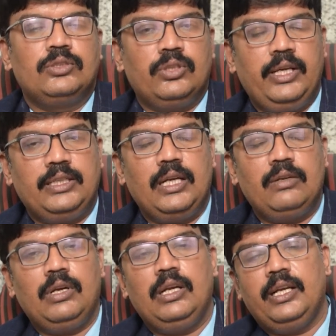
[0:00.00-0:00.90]
సో ఇట్లాంటి
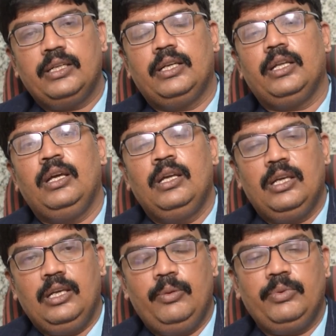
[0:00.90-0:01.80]
వాళ్ళు ఏంటంటే
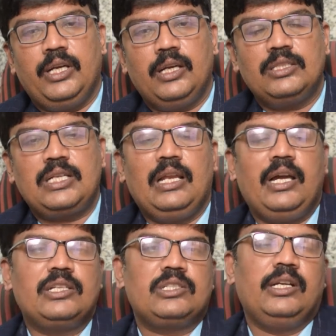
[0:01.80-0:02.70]
లిమిటెడ్గా చాలా
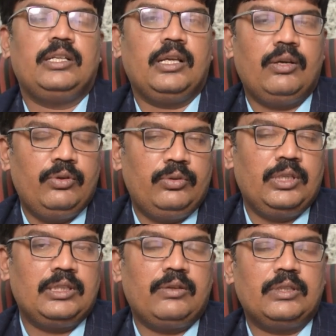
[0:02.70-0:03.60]
ఐసోలేటెడ్గా ఉన్న
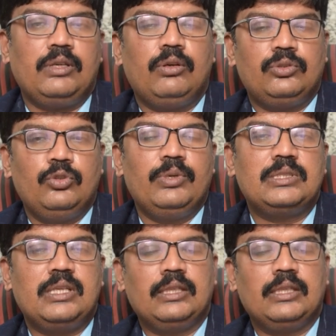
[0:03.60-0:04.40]
తర్వాత ఒక టూ మంత్స్